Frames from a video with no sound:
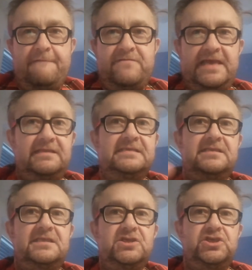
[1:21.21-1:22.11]
wie ich
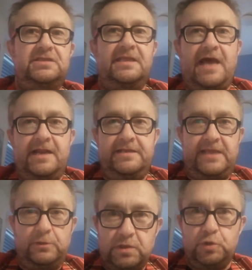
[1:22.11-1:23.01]
diese Tische dann alle
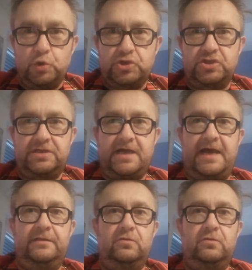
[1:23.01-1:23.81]
nutzen kann,